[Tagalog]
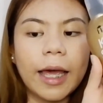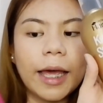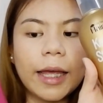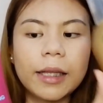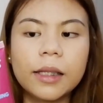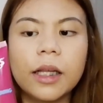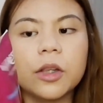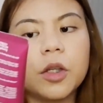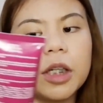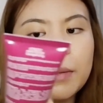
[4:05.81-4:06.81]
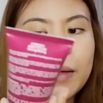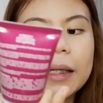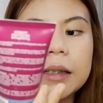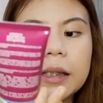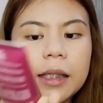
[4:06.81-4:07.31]
And ito
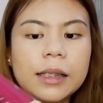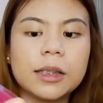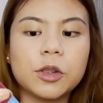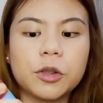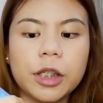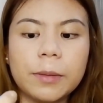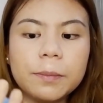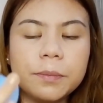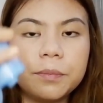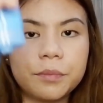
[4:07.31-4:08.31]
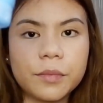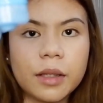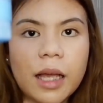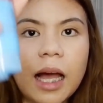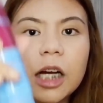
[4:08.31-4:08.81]
naman is cream.
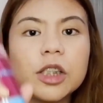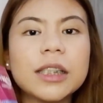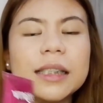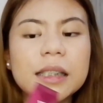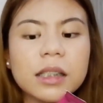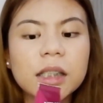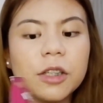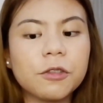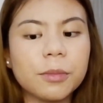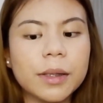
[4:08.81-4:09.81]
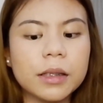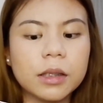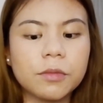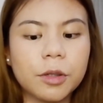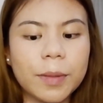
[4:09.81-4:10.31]
Actually, this is not for me.
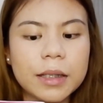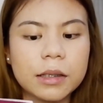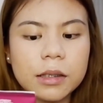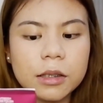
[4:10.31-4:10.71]
This is for my